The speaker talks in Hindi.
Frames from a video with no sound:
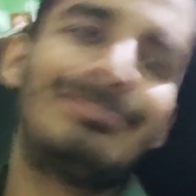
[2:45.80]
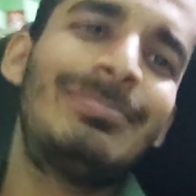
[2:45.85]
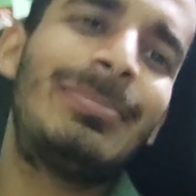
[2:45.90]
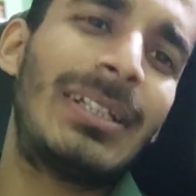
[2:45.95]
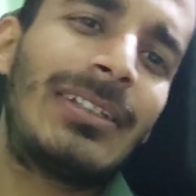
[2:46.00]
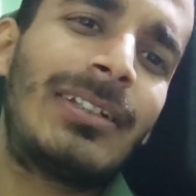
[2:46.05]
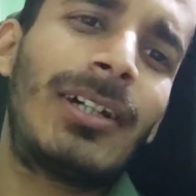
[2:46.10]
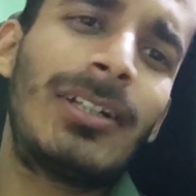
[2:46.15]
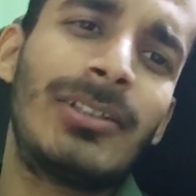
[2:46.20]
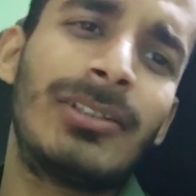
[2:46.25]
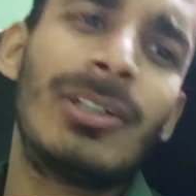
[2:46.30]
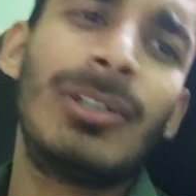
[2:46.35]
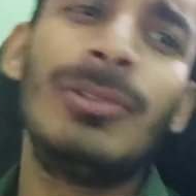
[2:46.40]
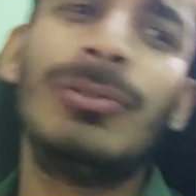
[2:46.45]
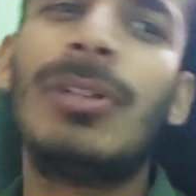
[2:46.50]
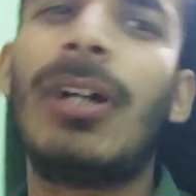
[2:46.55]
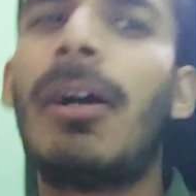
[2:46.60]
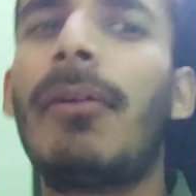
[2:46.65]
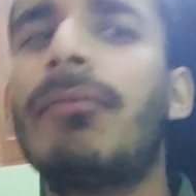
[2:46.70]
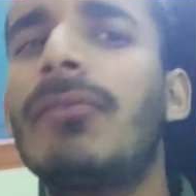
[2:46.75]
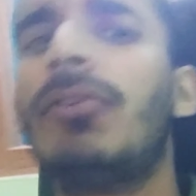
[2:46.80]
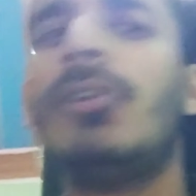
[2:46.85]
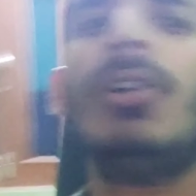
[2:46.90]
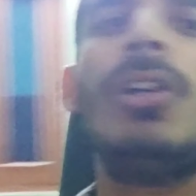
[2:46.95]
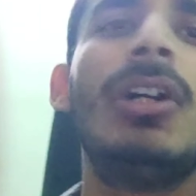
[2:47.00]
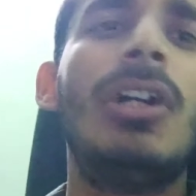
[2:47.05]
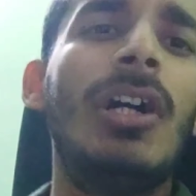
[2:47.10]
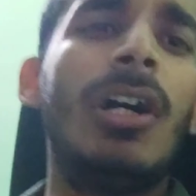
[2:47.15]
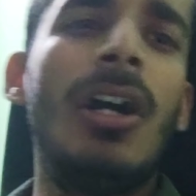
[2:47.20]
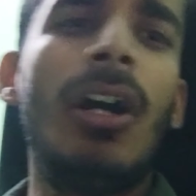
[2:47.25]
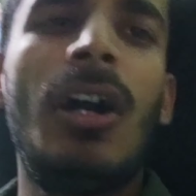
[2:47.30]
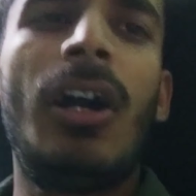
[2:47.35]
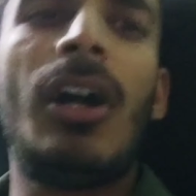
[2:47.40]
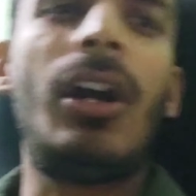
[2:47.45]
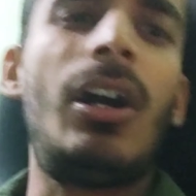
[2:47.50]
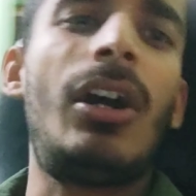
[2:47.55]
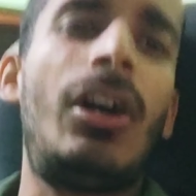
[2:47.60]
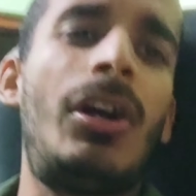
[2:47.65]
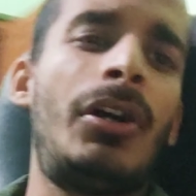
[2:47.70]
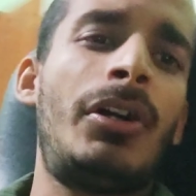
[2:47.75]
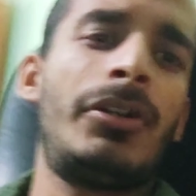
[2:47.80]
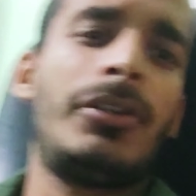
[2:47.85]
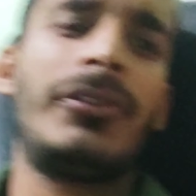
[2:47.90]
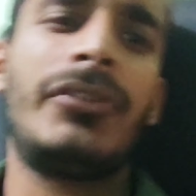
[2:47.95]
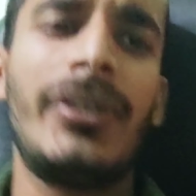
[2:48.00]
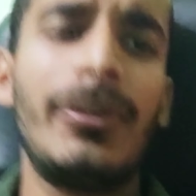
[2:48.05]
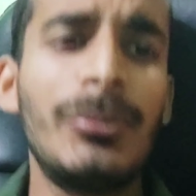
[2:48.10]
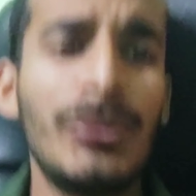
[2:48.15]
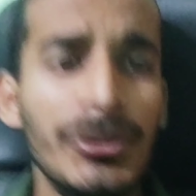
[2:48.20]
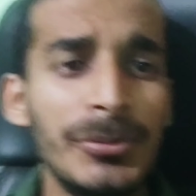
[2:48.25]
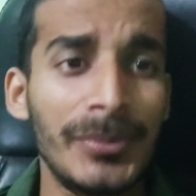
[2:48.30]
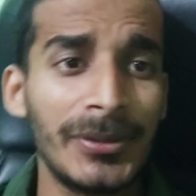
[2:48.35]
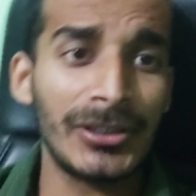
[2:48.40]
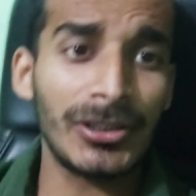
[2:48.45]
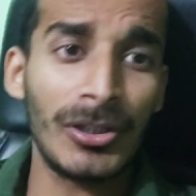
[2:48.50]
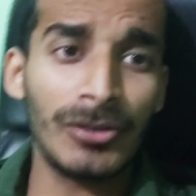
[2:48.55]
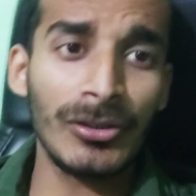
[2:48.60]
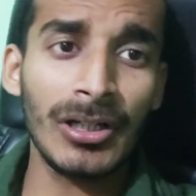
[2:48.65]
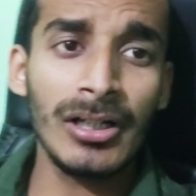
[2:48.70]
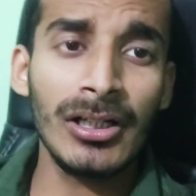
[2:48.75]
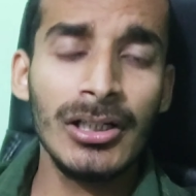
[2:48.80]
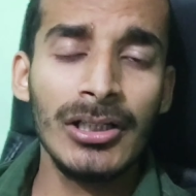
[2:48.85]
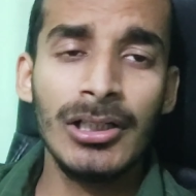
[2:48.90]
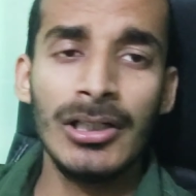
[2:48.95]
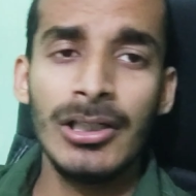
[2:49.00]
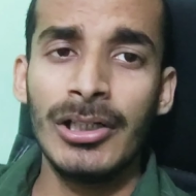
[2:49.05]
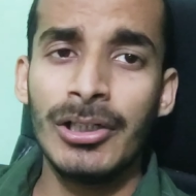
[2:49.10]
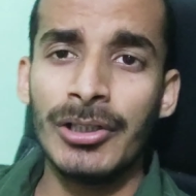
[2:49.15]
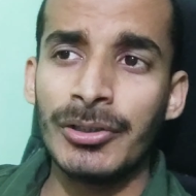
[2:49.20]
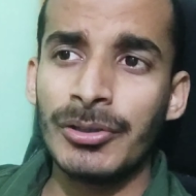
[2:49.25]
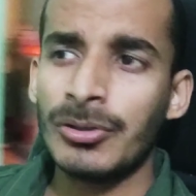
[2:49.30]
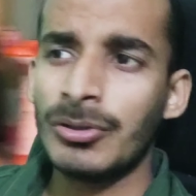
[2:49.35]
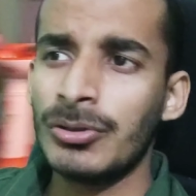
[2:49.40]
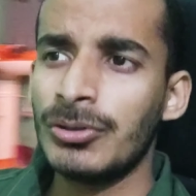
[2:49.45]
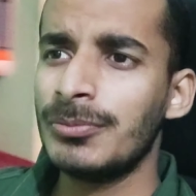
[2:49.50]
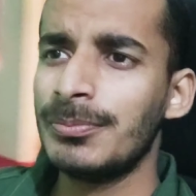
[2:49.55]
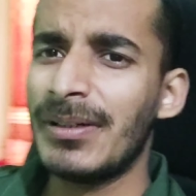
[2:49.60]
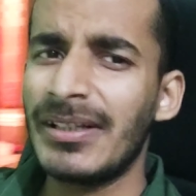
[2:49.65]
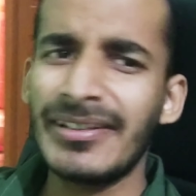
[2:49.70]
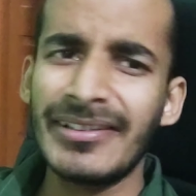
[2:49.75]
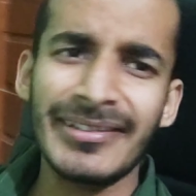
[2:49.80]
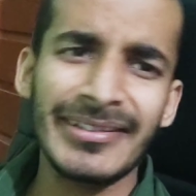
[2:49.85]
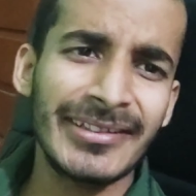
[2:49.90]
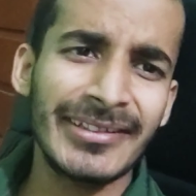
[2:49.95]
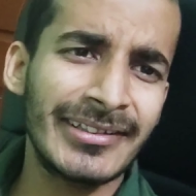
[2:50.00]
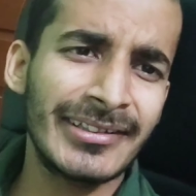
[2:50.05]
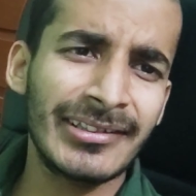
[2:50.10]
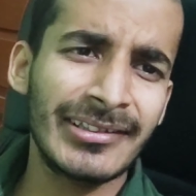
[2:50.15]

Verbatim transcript: बताता हूँ आपको और सब कुछ बताऊँगा तो बस